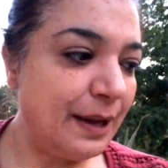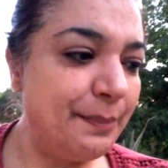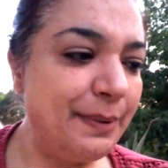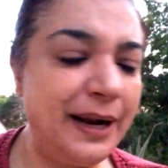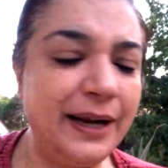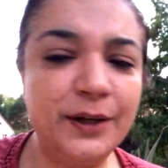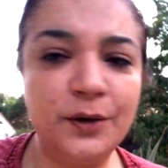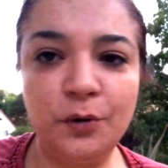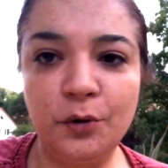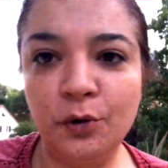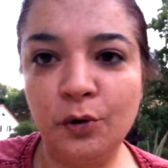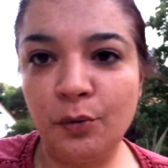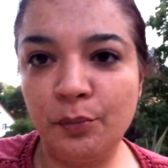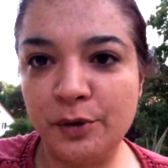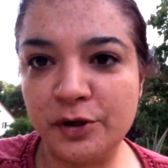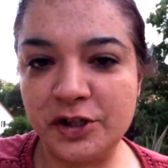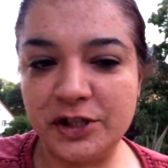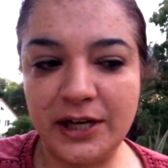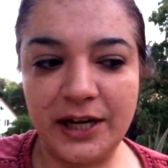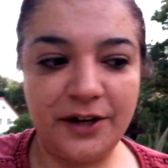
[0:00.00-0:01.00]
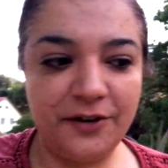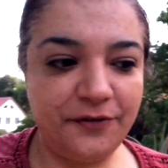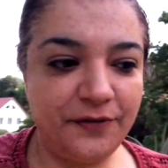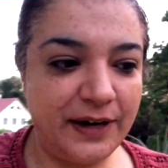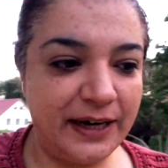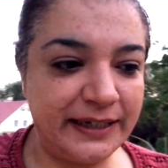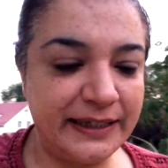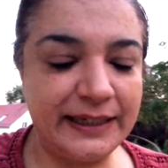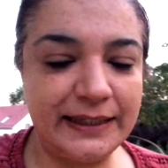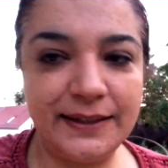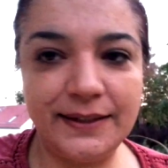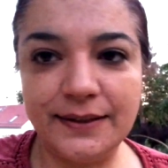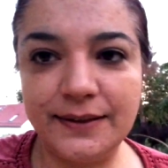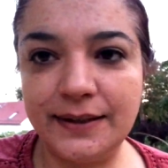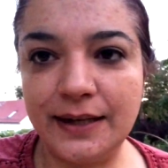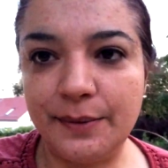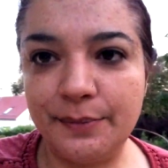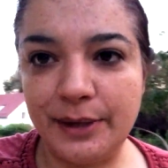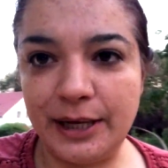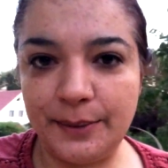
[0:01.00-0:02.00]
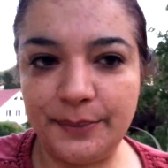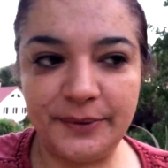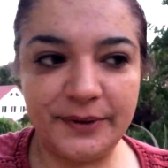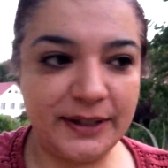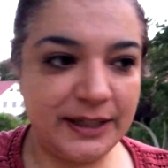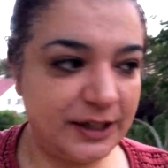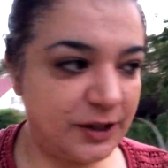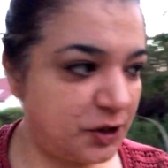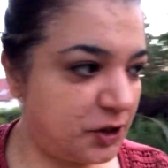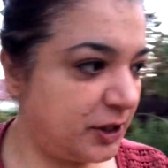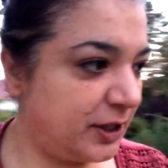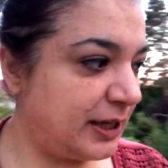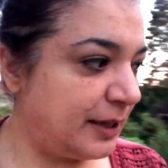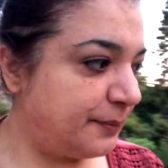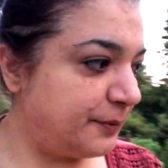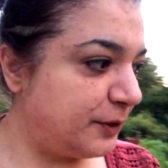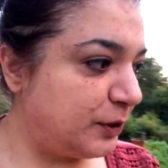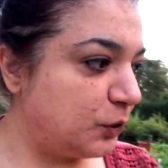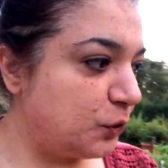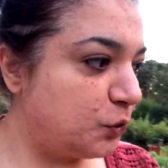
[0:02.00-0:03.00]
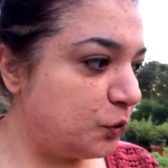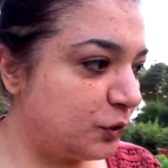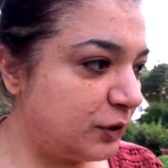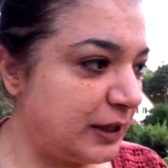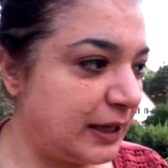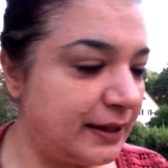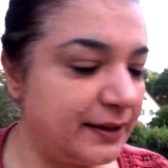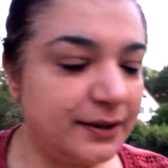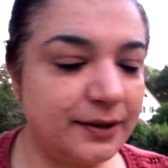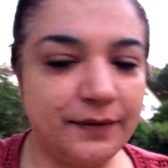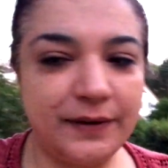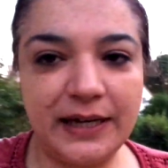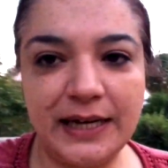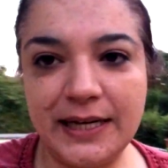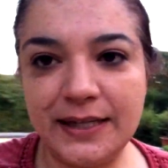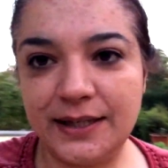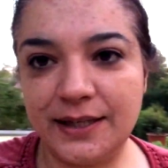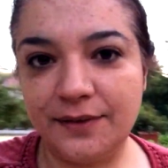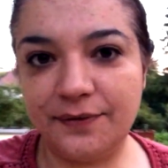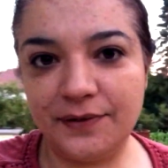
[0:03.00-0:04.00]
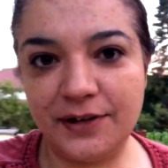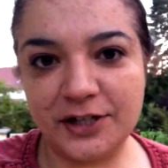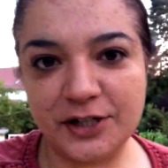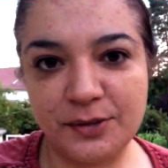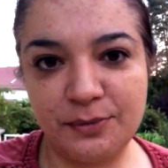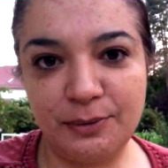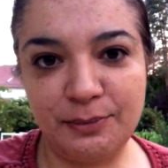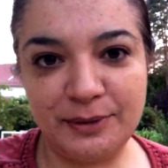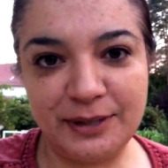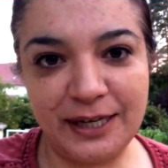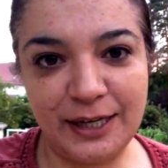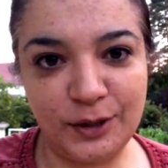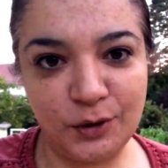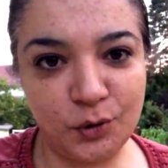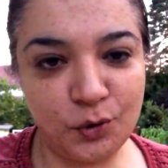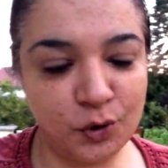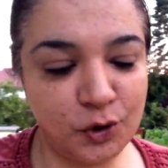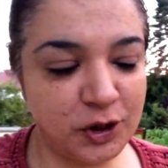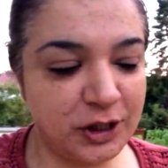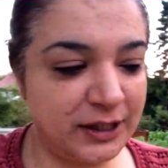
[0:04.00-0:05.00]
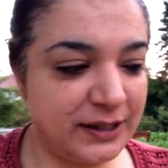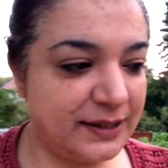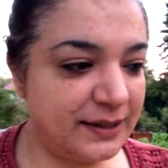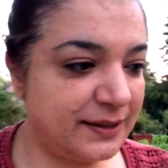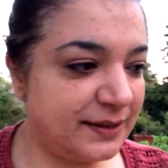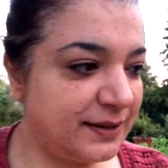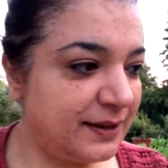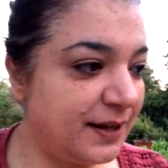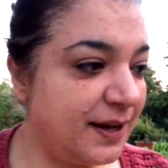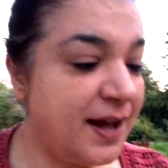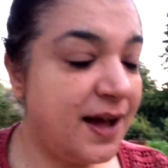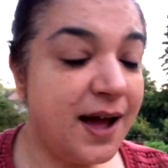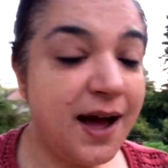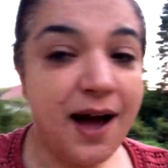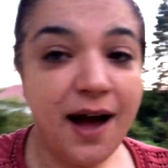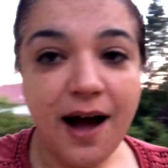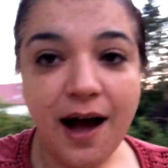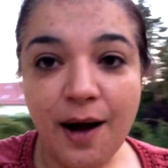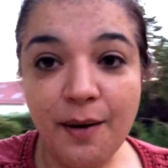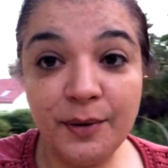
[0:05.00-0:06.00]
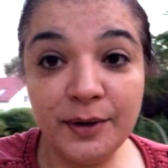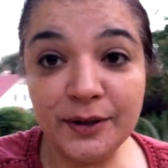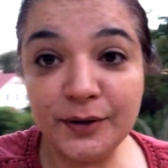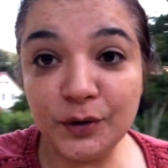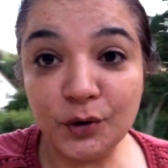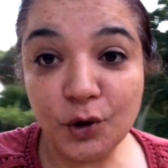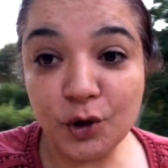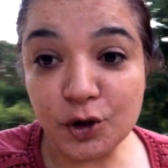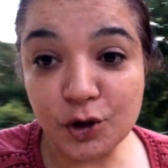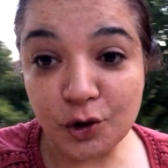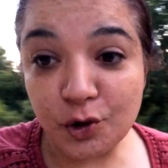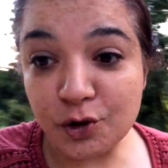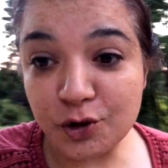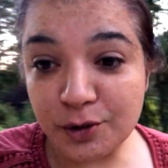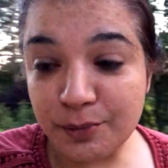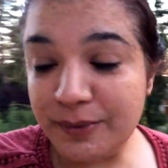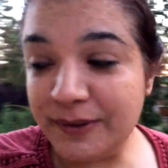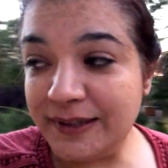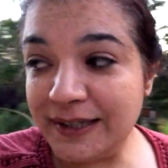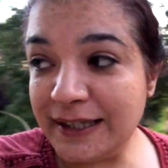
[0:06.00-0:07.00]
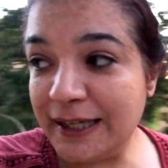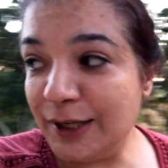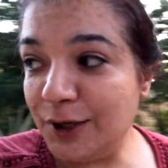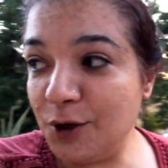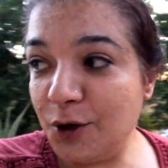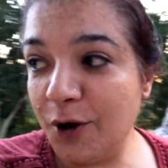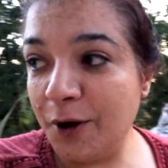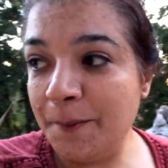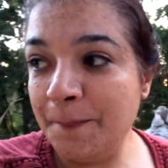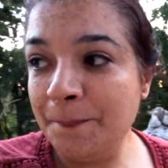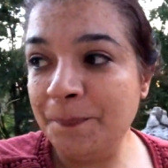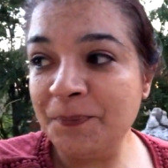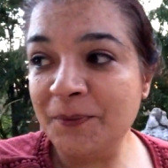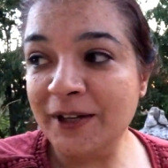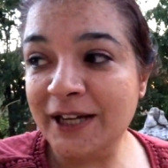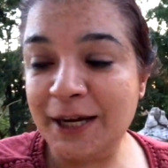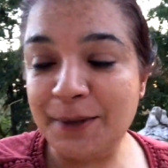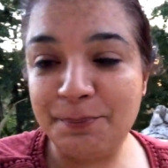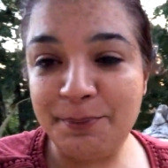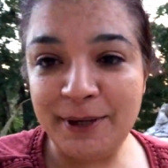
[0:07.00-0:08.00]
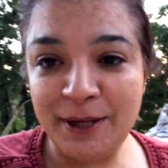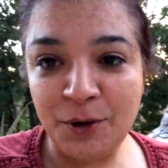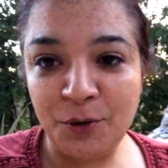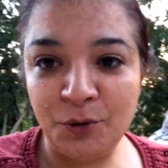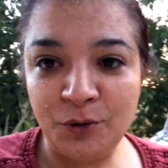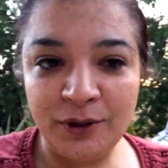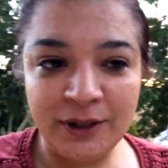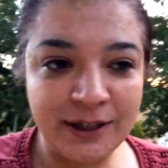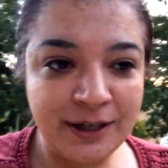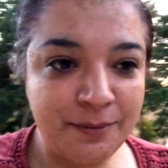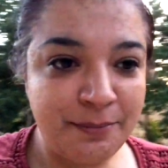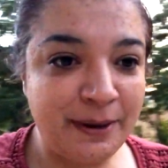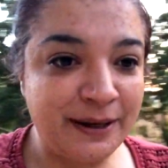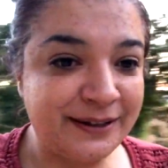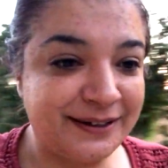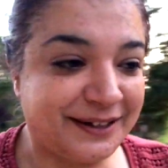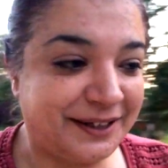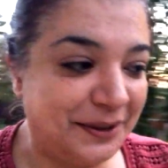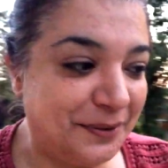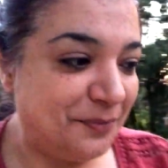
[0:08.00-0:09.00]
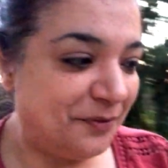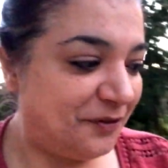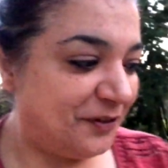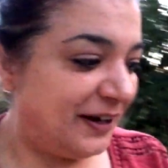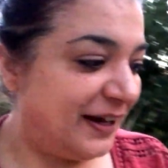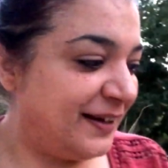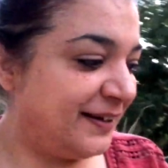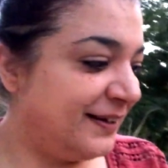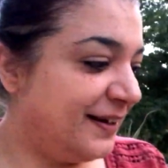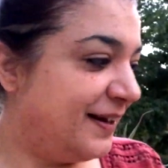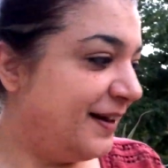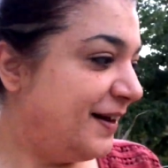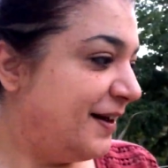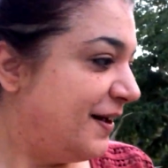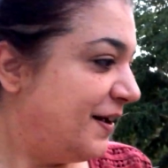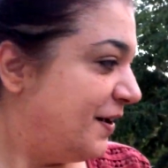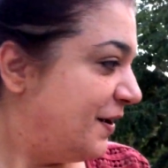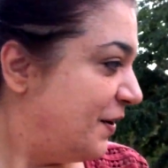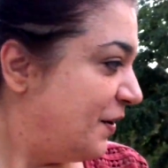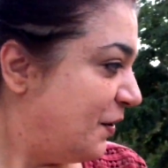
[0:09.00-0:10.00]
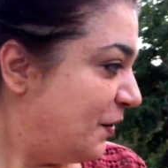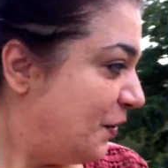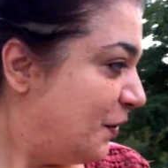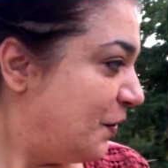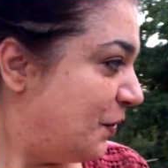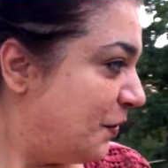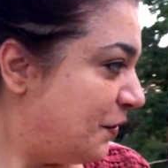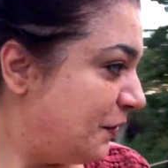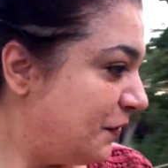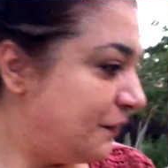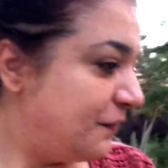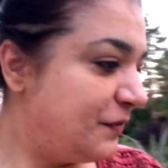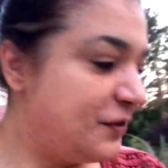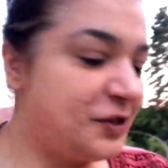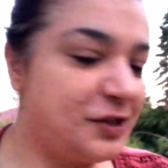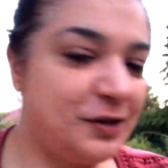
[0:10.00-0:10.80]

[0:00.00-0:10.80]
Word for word: Belki 10-15 tane fare getirdi ama hepsi yaşayan hepsini kurtardık ve ilk defa şimdi bir tane kuş getirdi. Ama nasıl koşa koşa bize geliyor. Kapıyı önünde kapattım falan. Ve